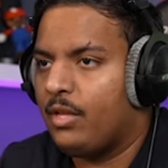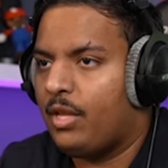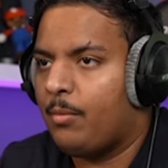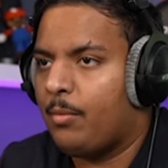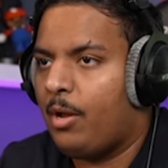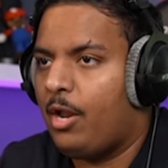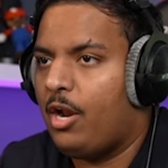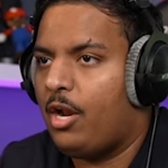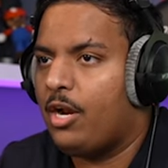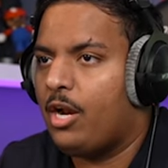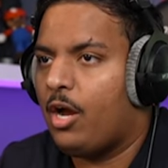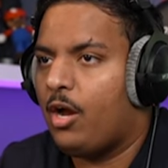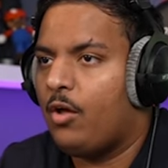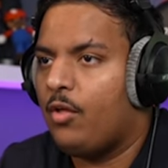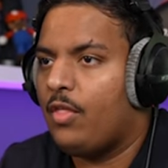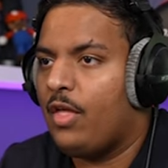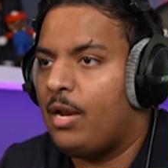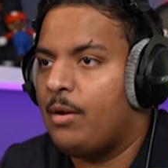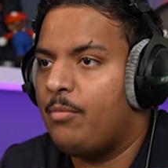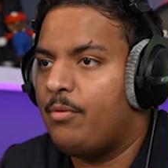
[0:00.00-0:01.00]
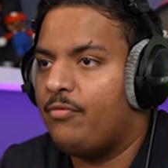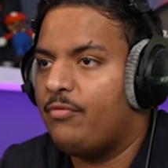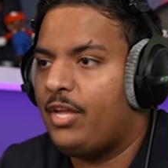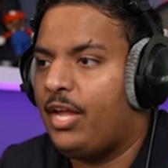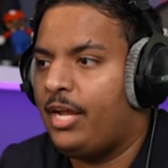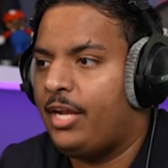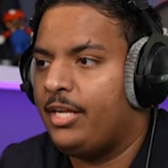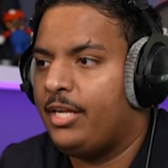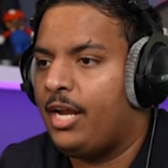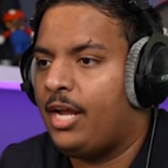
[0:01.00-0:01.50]
خلينا ناخذ
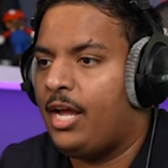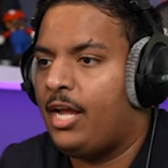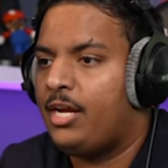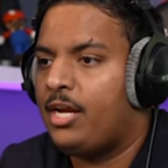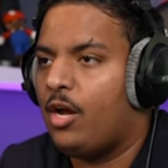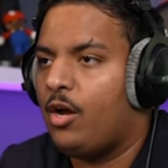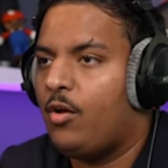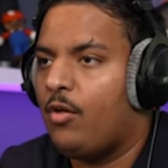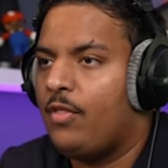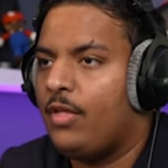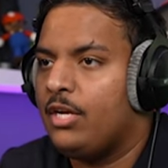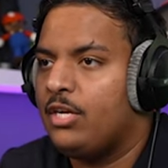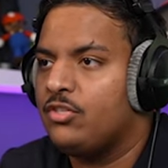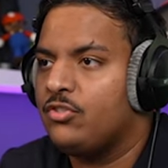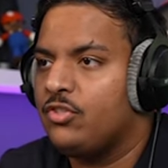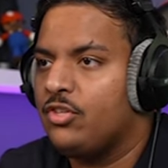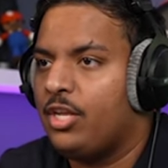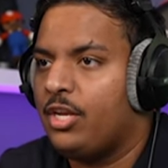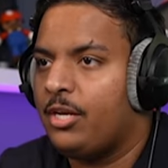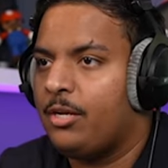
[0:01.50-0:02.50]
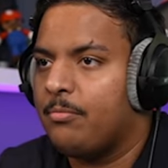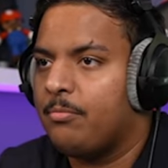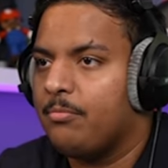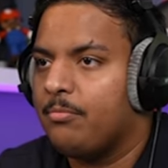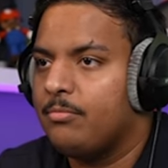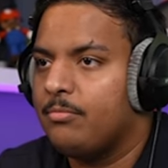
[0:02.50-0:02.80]
المفتاح هنا ناخذ الايس كريم